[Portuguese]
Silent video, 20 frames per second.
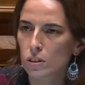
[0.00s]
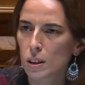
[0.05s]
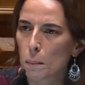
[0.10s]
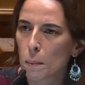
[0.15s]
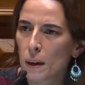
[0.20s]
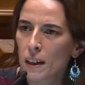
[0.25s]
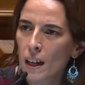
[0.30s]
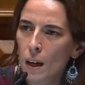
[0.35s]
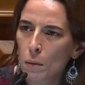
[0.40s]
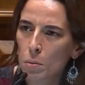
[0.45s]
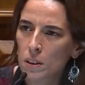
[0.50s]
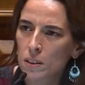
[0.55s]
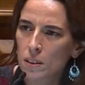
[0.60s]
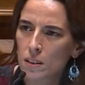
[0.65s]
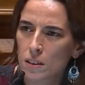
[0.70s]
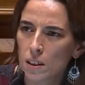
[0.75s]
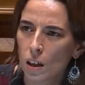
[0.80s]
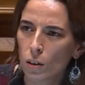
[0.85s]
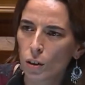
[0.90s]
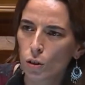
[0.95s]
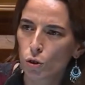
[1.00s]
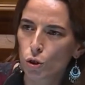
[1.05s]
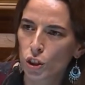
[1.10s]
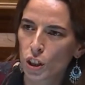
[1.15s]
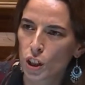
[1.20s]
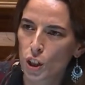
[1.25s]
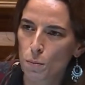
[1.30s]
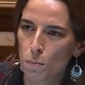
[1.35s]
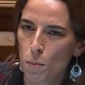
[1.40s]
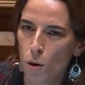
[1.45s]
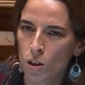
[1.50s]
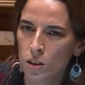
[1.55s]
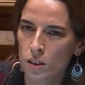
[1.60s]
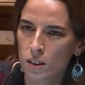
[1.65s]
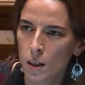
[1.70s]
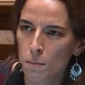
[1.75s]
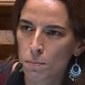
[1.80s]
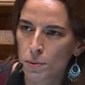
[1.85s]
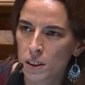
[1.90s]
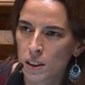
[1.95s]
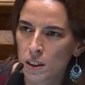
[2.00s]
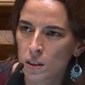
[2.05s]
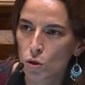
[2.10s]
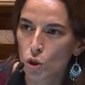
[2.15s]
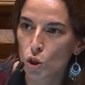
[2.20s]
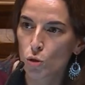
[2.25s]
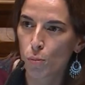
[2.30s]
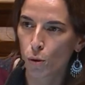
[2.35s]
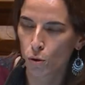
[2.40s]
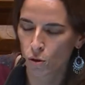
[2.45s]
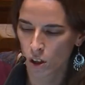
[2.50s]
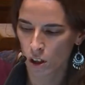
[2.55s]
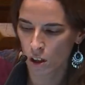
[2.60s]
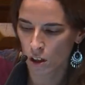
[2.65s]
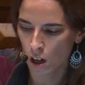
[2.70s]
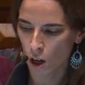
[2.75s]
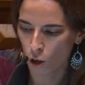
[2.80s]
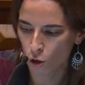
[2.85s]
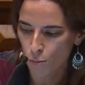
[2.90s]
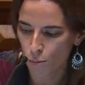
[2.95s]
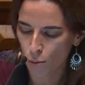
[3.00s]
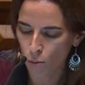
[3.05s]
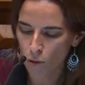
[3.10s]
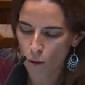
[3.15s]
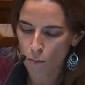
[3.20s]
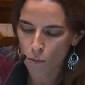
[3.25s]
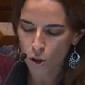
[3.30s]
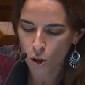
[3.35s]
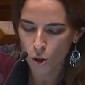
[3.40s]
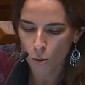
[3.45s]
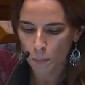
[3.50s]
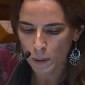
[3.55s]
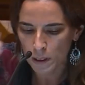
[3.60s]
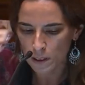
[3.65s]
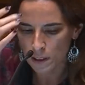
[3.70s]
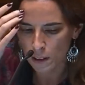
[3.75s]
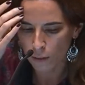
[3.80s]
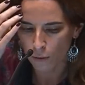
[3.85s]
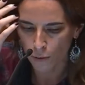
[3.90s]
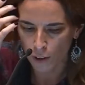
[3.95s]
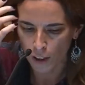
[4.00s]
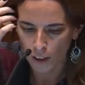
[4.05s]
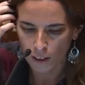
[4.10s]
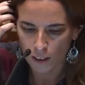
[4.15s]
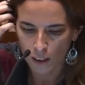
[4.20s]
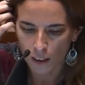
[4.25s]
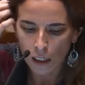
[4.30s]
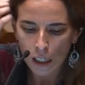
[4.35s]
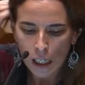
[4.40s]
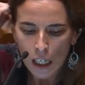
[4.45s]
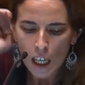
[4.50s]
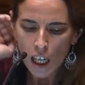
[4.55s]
também na habitação e nos transportes é preciso responder aos problemas que o país enfrenta.